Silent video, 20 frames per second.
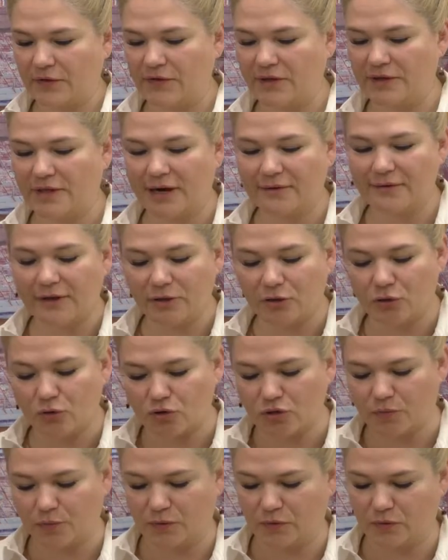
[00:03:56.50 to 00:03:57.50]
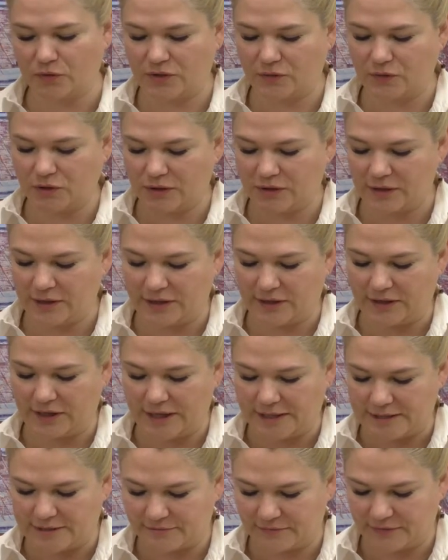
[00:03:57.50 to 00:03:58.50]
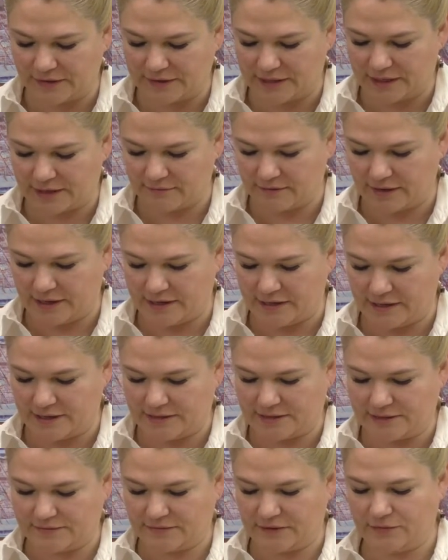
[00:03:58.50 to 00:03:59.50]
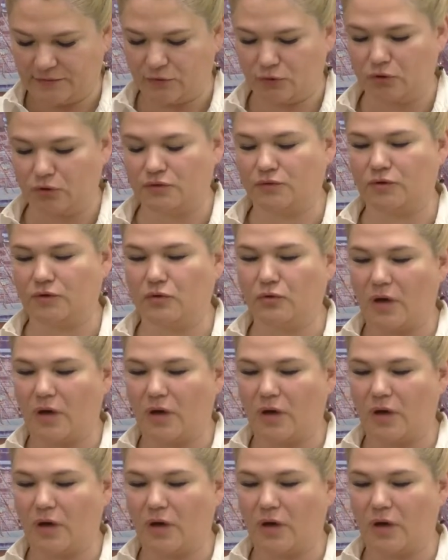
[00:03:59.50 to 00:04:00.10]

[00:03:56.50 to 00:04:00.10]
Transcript: фильтровать тоже, вот есть фильтрование своего, то есть вот, ну